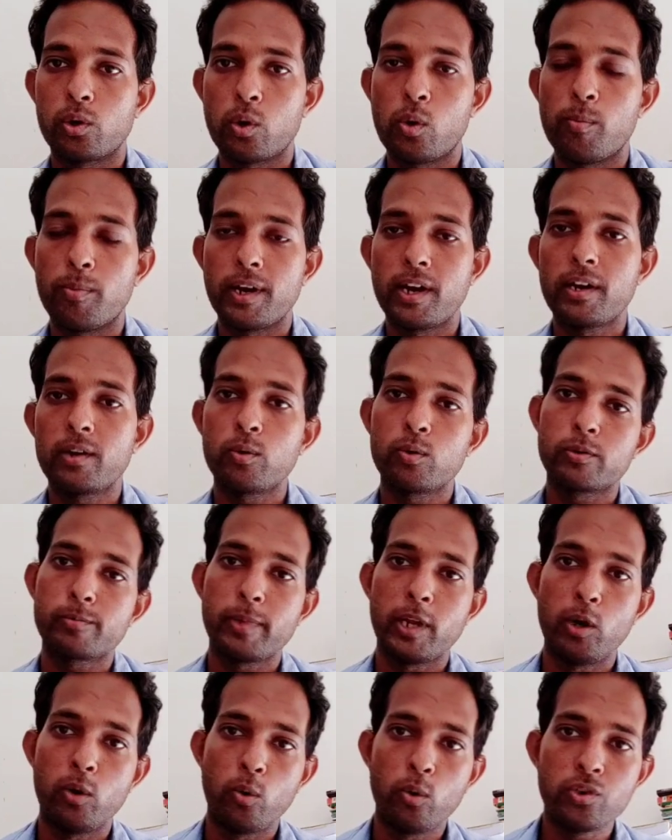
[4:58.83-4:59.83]
कॉम राइट उस
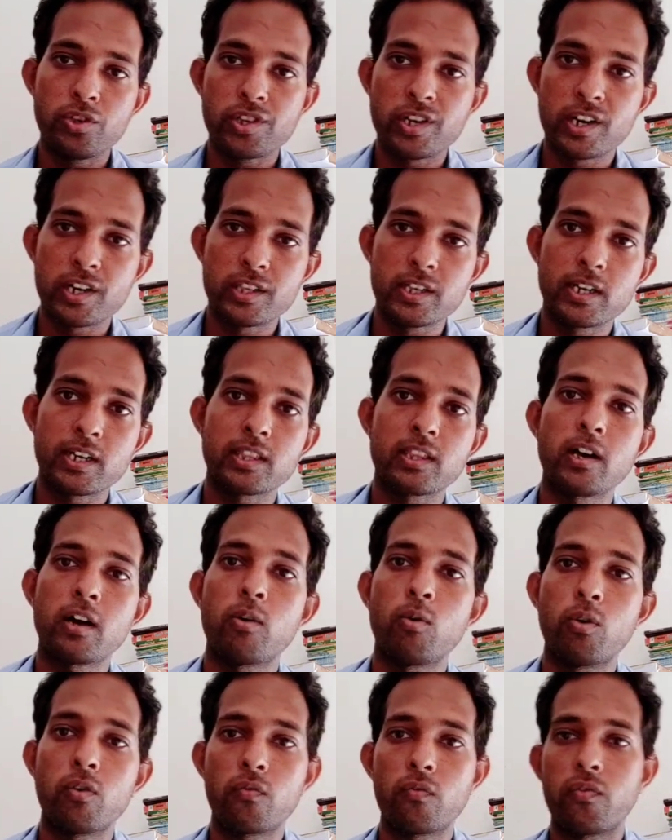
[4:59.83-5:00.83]
पर लॉन्च कर दिया था
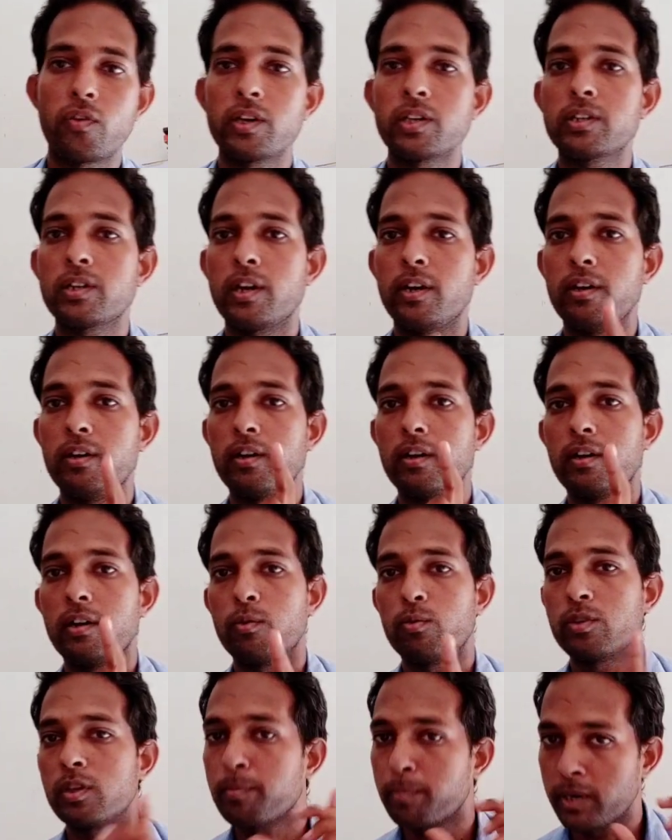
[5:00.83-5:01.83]
और फर्स्ट कैंडिडेट
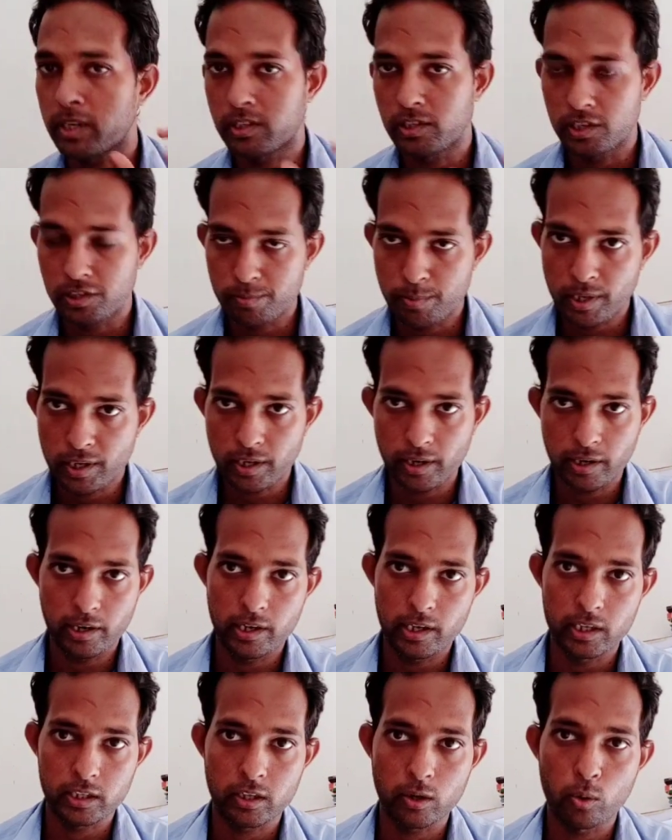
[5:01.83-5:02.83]
ने उसे परचेज़ भी कर
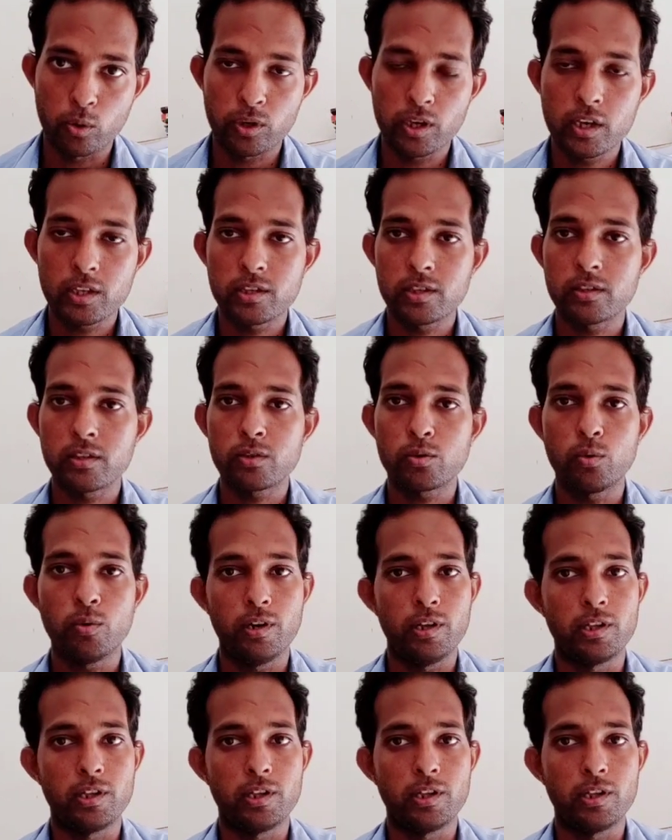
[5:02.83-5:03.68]
लिया था ओके अच्छे से सुन